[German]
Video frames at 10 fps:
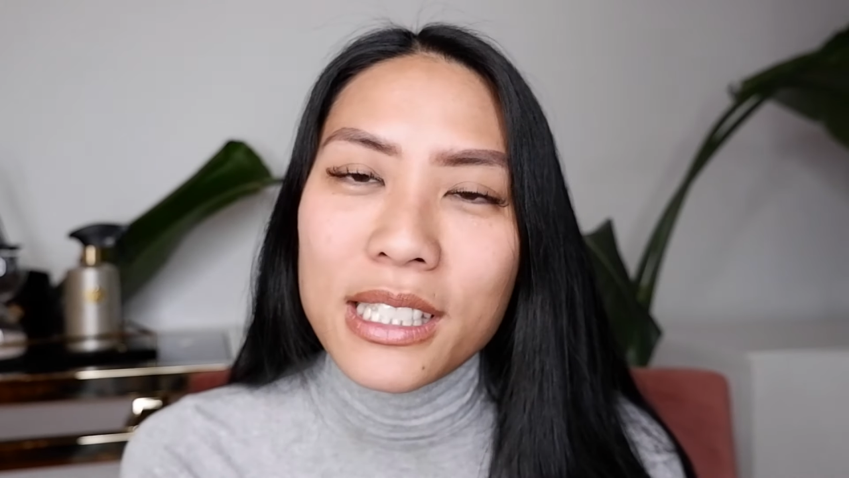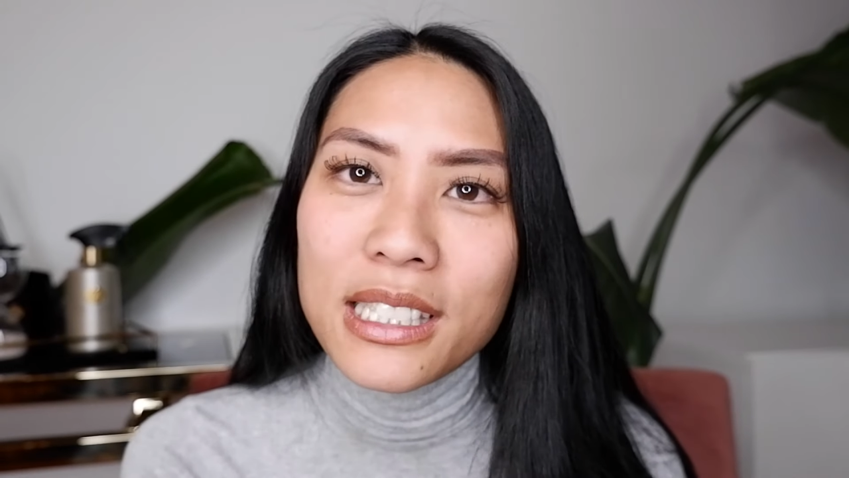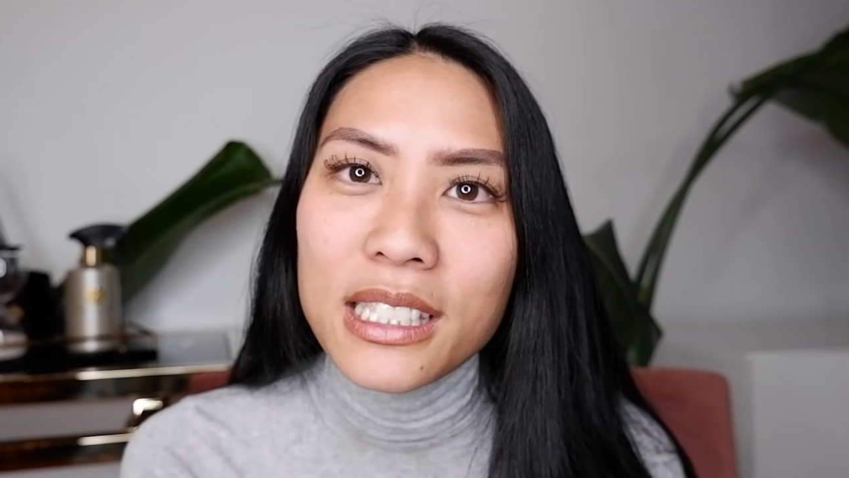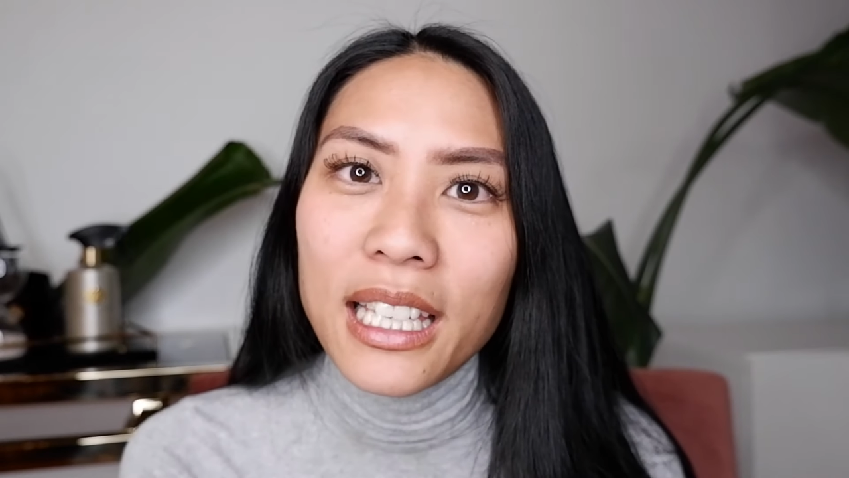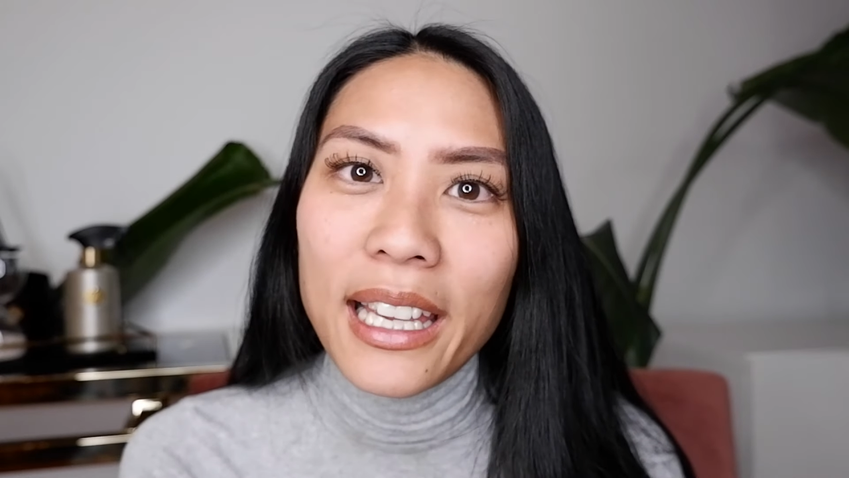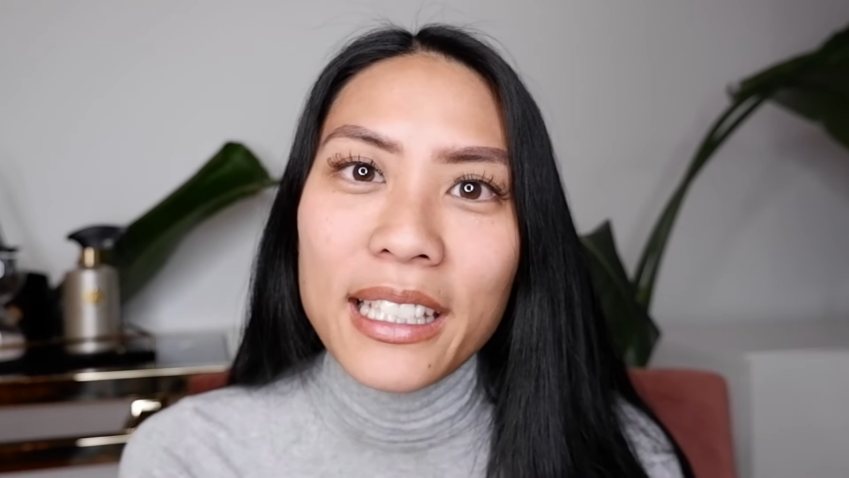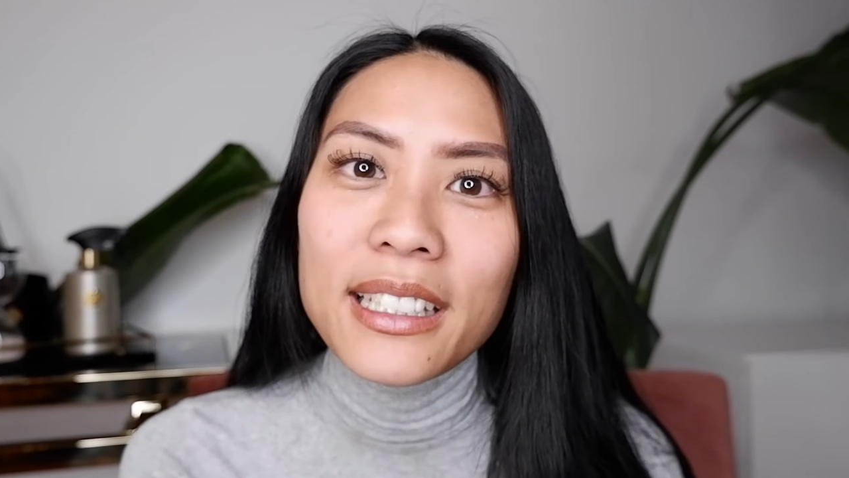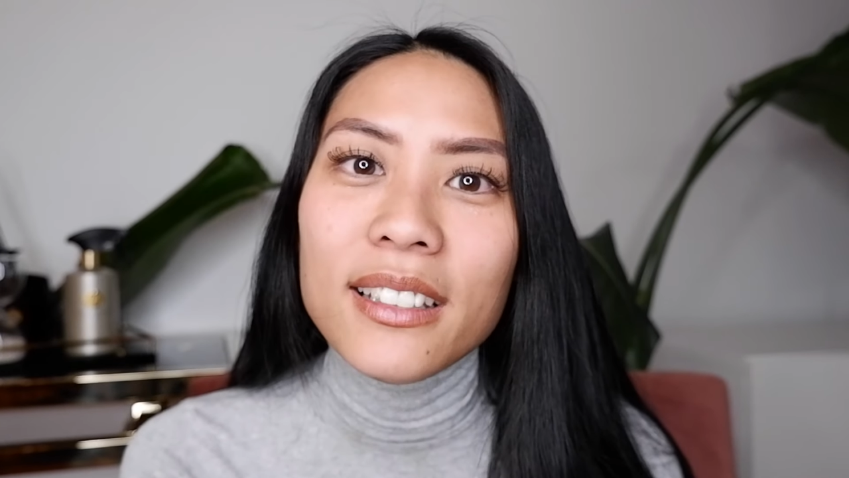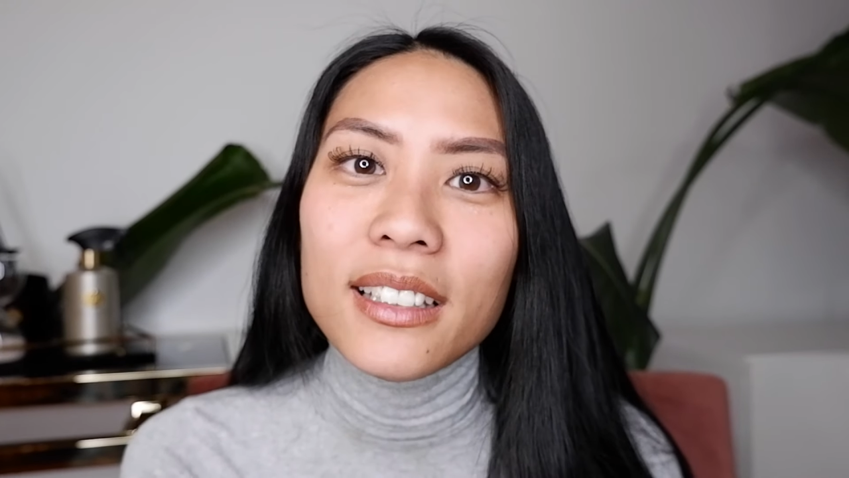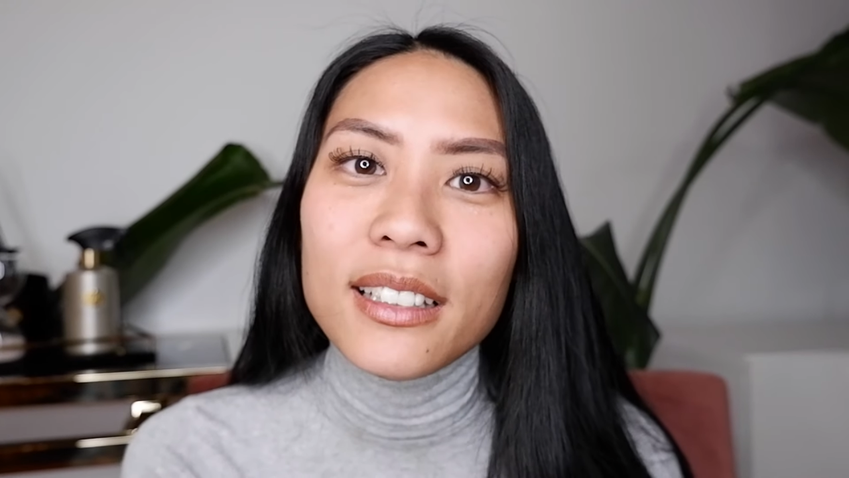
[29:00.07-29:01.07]
dass sie
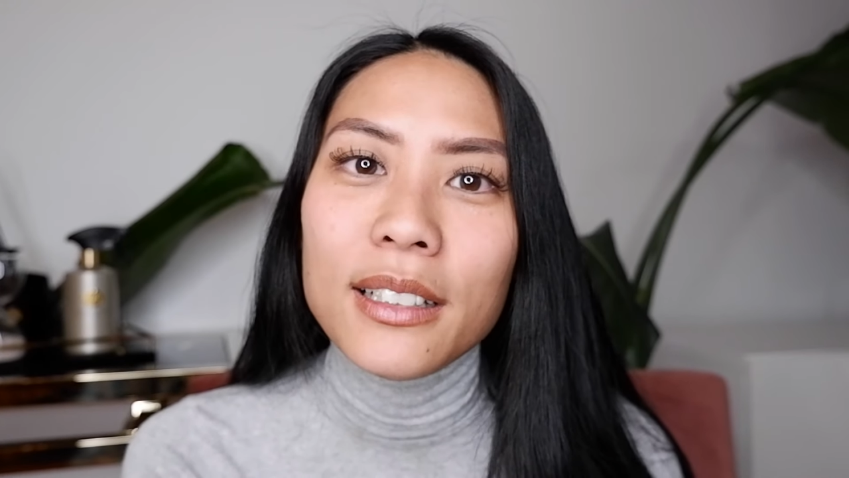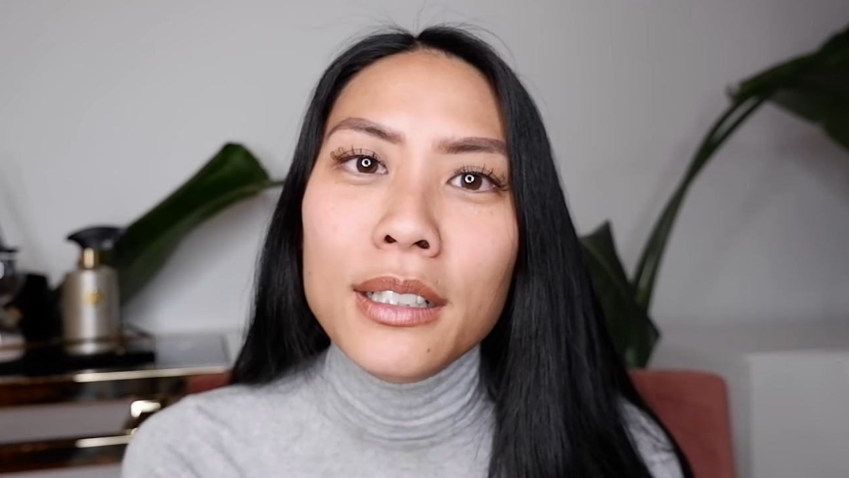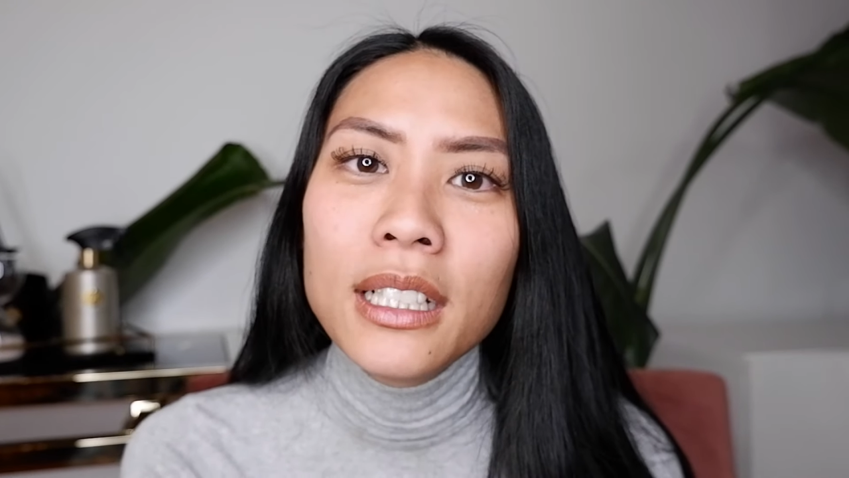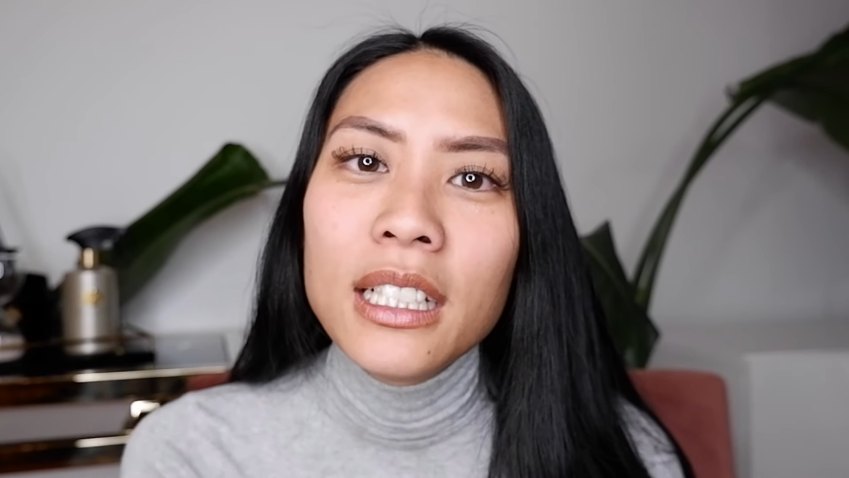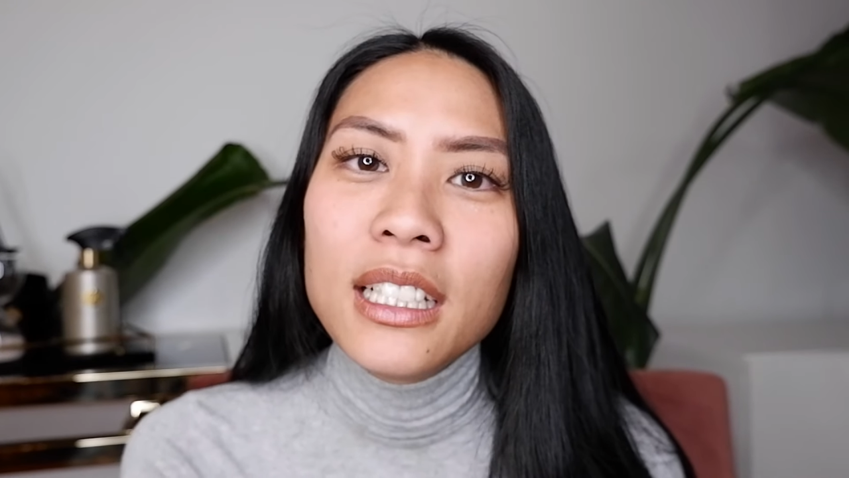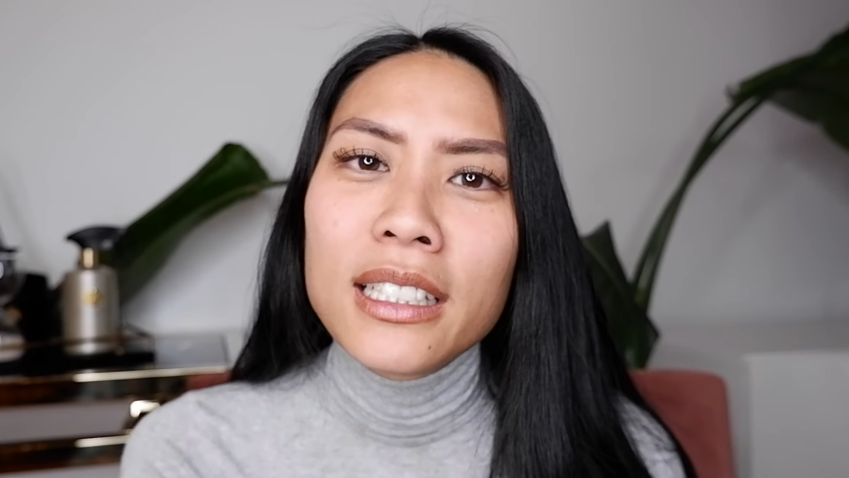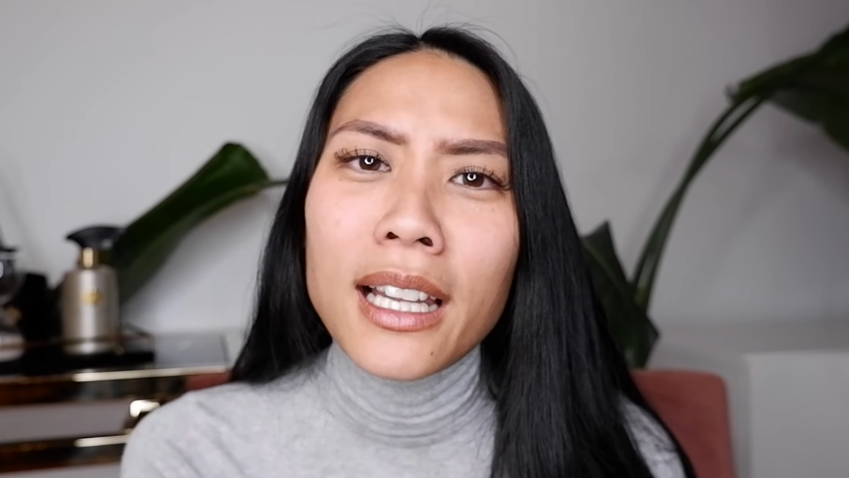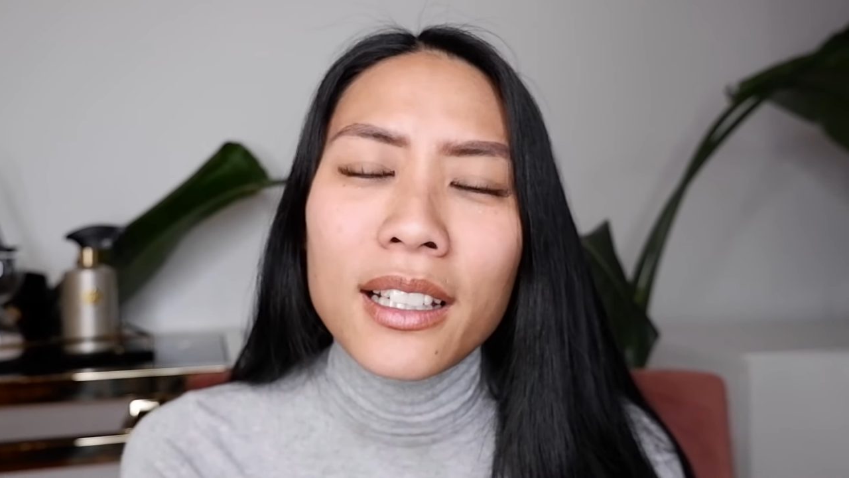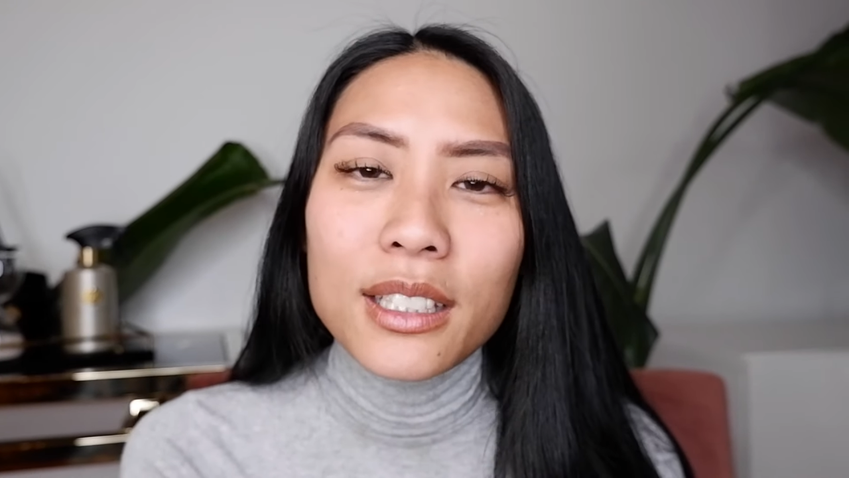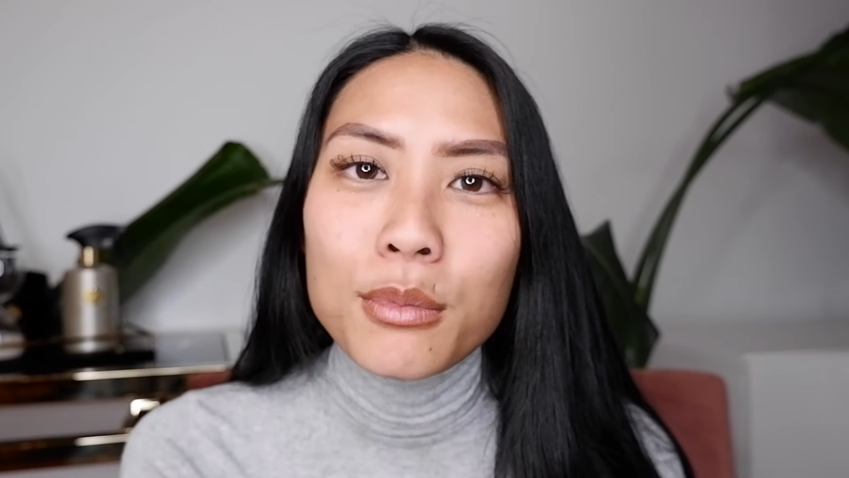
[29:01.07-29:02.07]
echt äh,
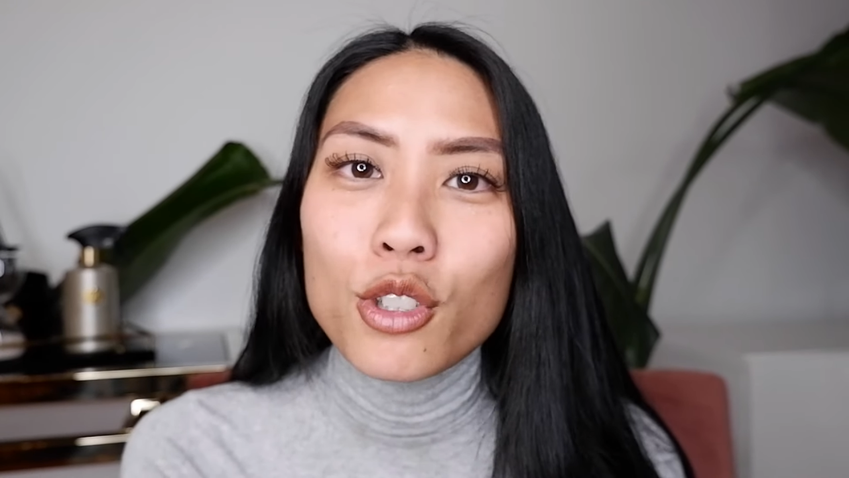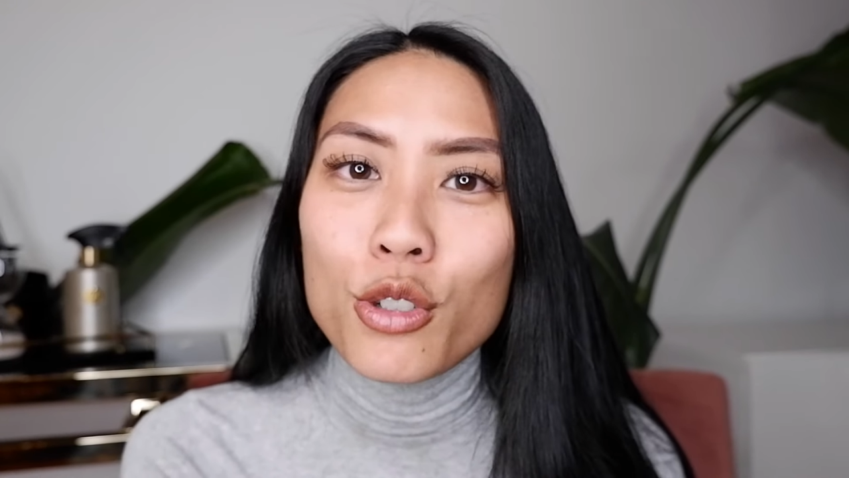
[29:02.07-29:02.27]
nach dem